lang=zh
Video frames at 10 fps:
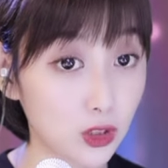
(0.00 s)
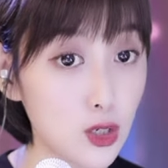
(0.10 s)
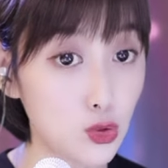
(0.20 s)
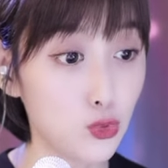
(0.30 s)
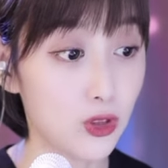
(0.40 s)
它
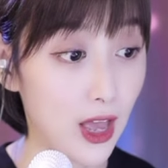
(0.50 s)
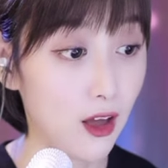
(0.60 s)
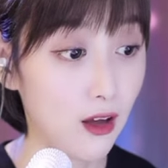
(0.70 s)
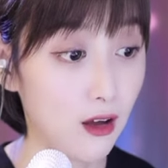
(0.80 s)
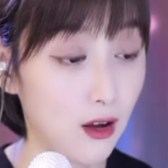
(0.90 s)
是有定
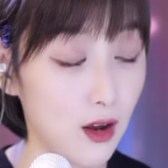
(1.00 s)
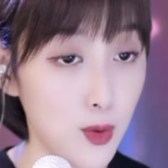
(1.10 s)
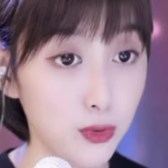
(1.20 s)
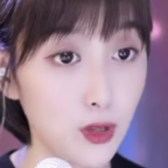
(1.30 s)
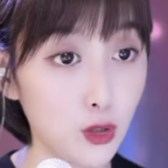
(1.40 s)
数的，
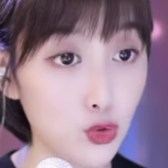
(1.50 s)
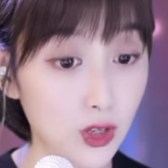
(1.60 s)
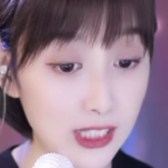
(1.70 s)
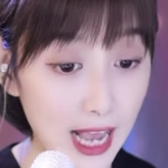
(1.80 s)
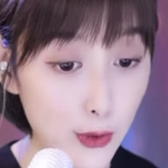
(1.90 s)

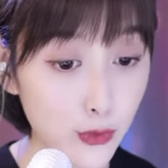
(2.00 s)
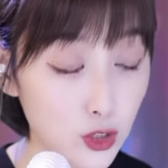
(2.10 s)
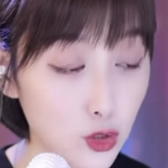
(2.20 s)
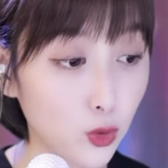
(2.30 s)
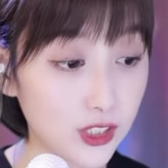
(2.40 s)
不能说
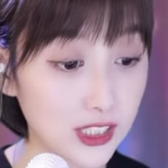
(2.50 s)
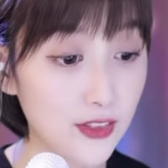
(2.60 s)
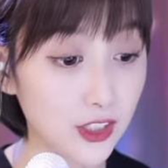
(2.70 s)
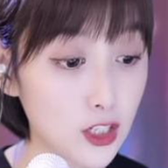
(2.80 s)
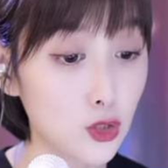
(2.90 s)
财运是
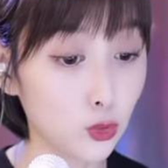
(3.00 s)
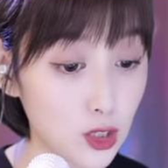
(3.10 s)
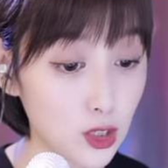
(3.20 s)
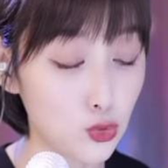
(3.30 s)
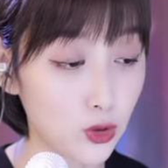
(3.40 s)
有限的，
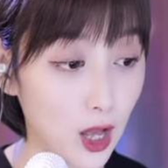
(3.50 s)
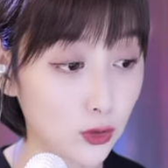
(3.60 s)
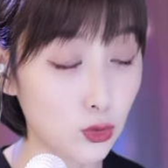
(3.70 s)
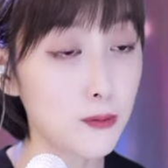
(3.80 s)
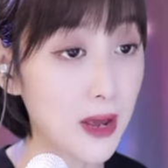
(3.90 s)
它是有定
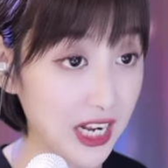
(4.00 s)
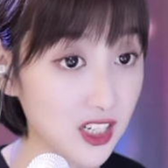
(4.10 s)
数的，